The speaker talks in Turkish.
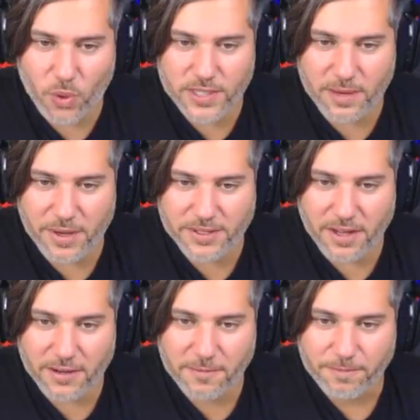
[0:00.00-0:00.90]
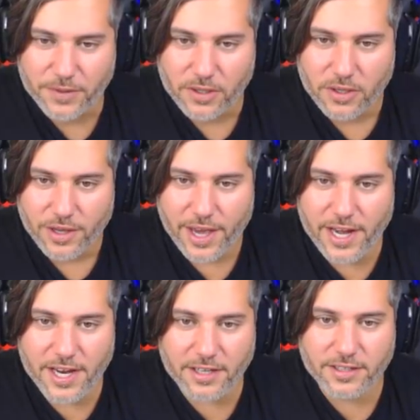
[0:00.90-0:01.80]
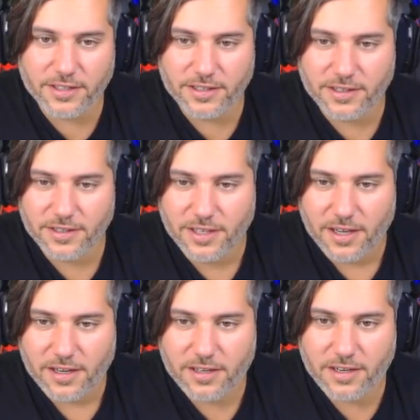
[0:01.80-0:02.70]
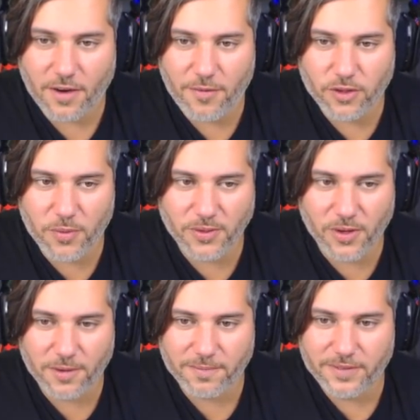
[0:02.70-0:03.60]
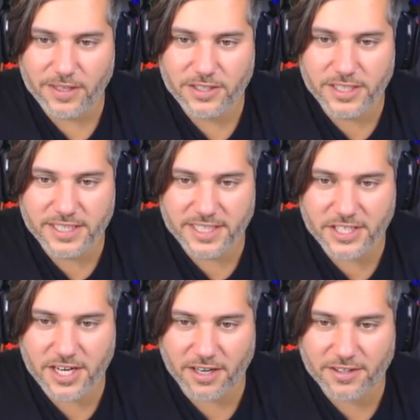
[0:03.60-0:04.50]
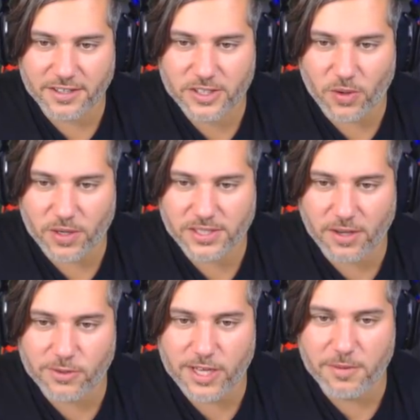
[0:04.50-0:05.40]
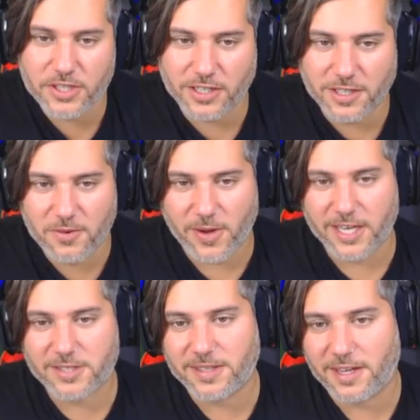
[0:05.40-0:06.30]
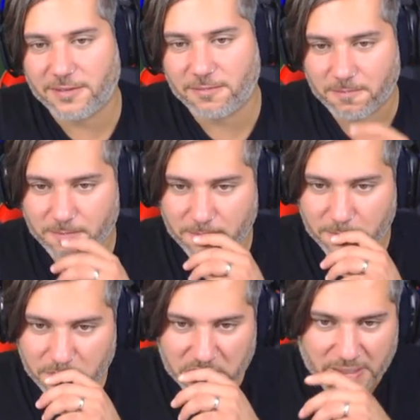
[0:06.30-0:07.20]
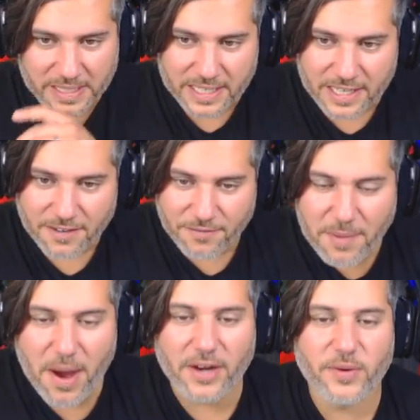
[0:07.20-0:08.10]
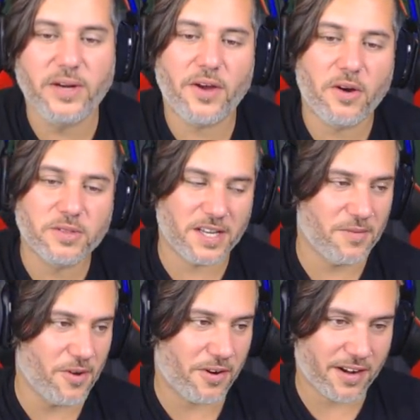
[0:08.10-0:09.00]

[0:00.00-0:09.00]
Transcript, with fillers: çok güzel bir atak. Elia'nın kafa topunu çizgide çıkarttı. Sonrasında güzel bir çalım Kovalecma'dan. Ve Manuel Noya uzanamıyor